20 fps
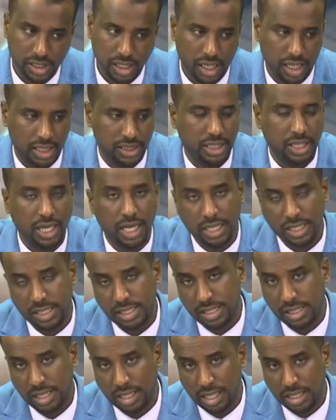
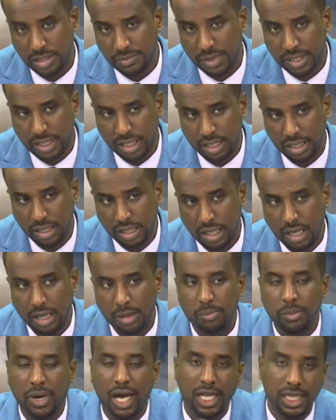حتنعكس الأزمة دي
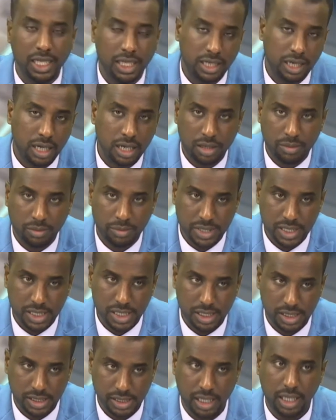ما على الكهرباء بس
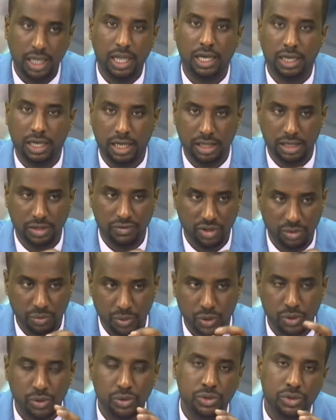الاستهلاك يعني في
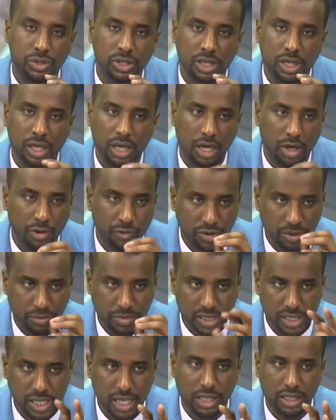البيوت أو في
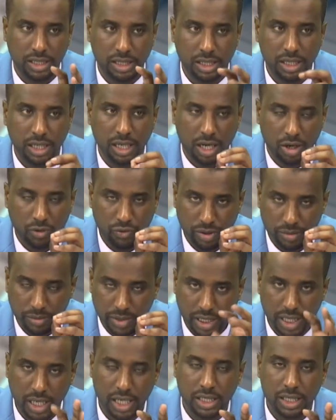المصانع أو في
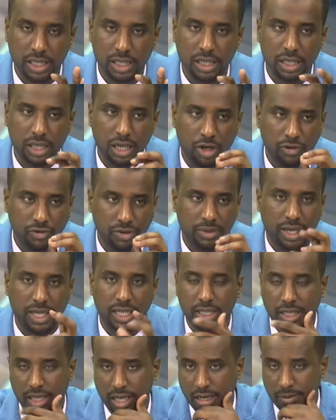المتاجر أو في
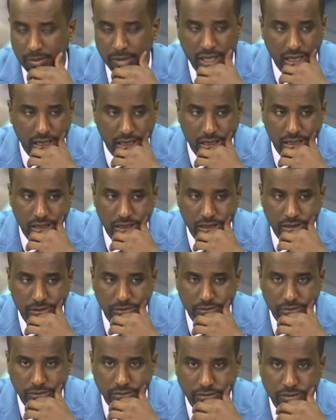المحلات العامة لا
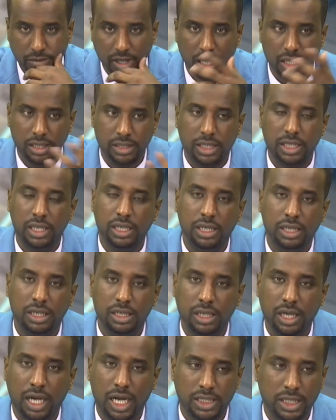دي
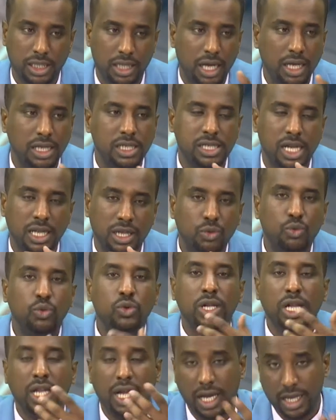هتنعكس على
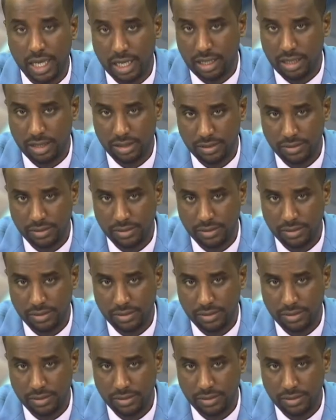كل الحياه